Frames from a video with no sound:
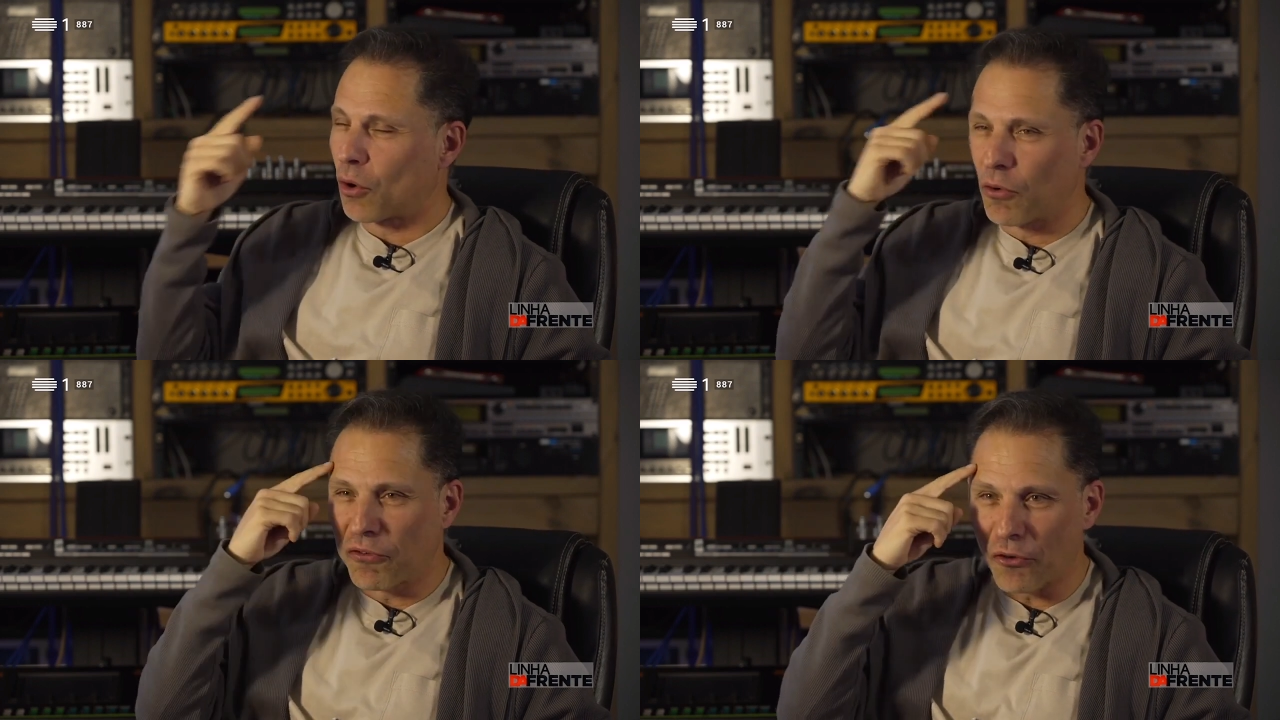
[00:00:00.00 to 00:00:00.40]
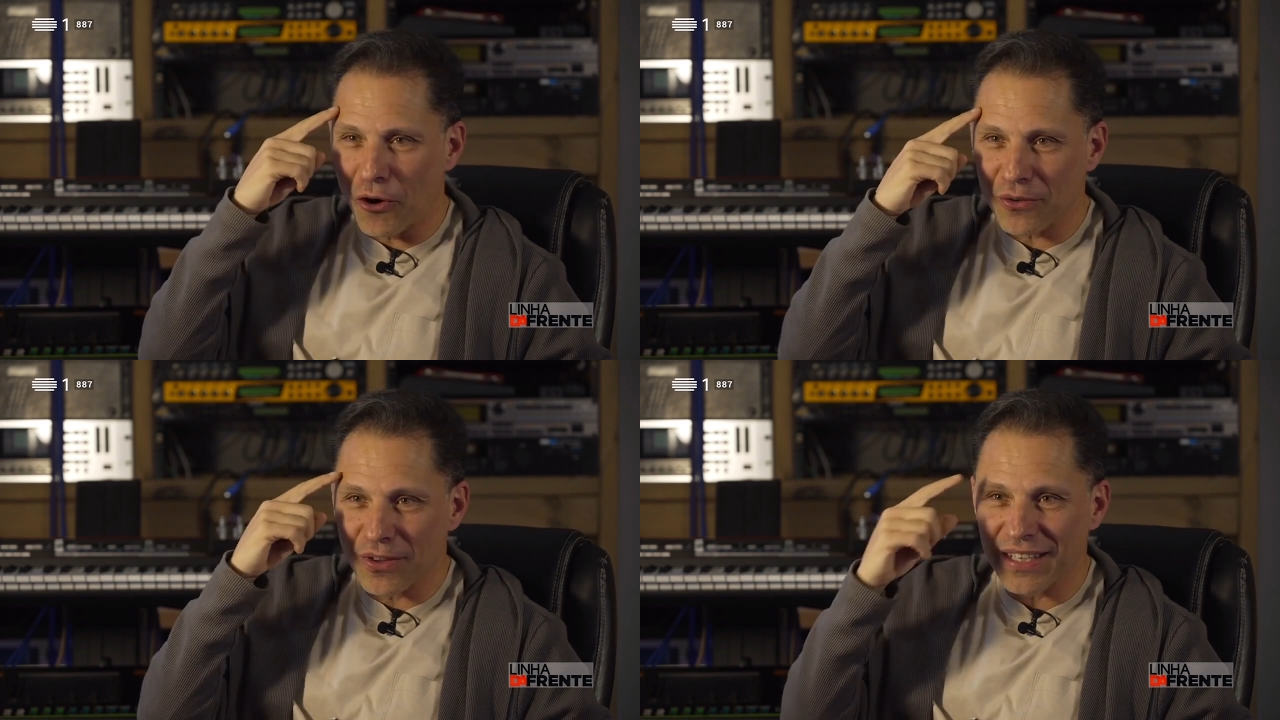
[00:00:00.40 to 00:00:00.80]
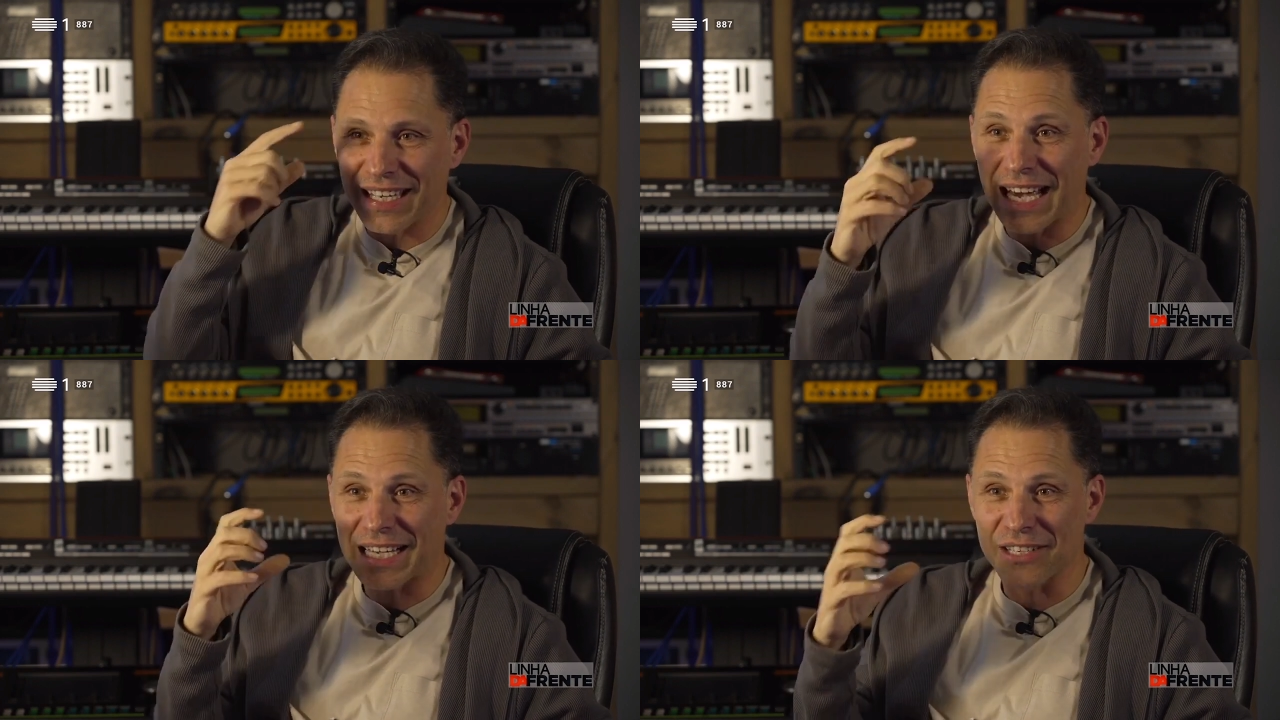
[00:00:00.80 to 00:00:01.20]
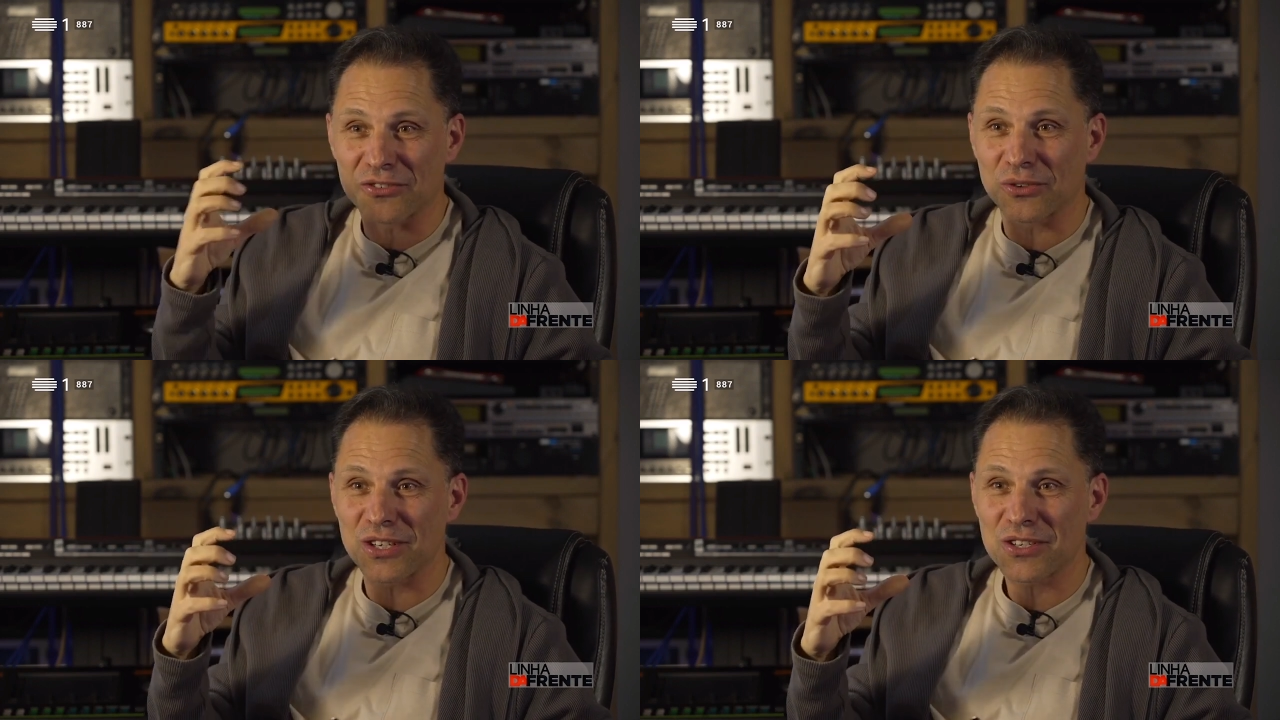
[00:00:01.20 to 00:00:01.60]
com o foco de criar
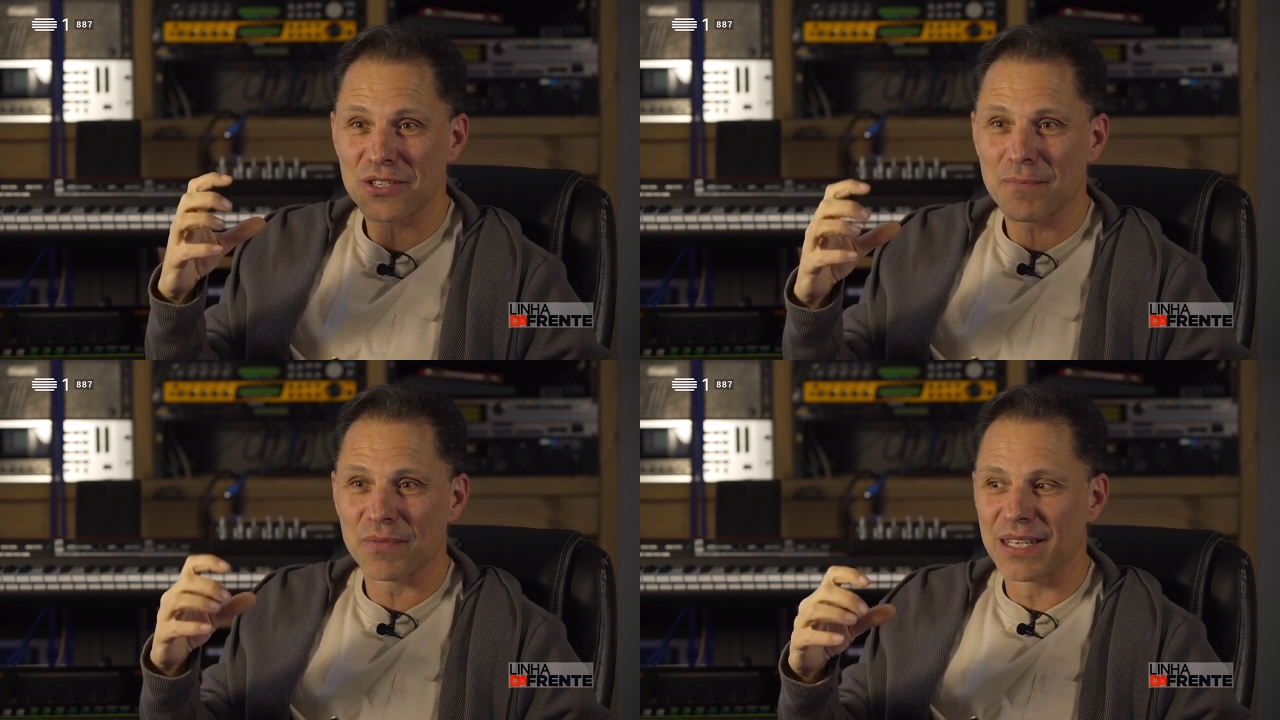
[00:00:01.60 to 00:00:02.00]
canções